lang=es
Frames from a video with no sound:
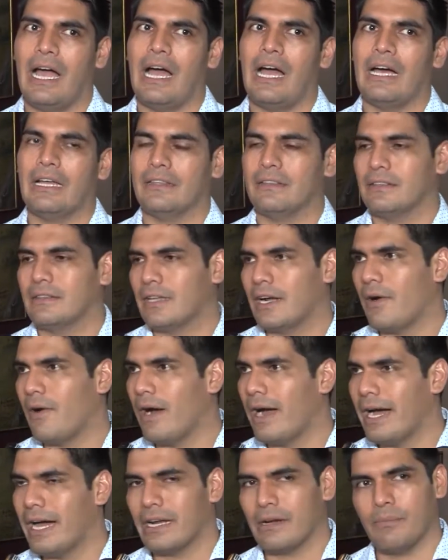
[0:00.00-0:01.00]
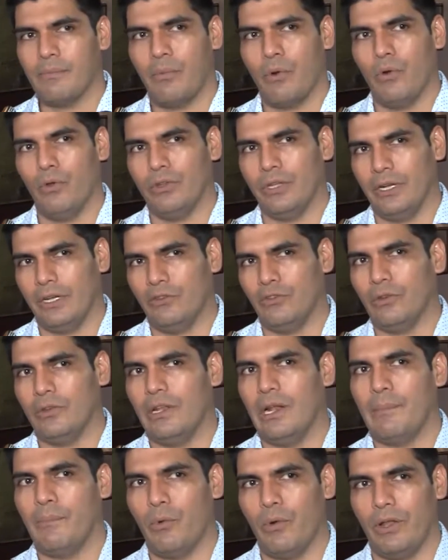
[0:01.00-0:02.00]
a trabajar por los derechos de
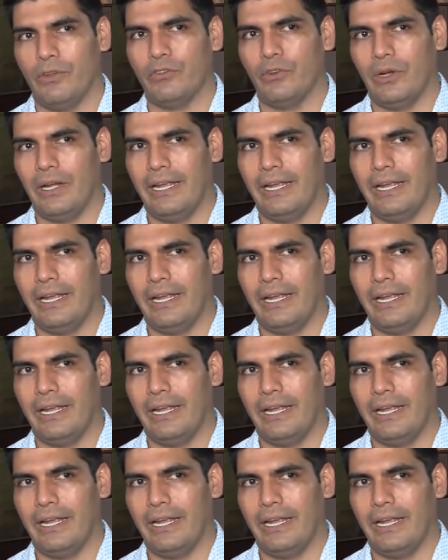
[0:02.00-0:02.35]
la población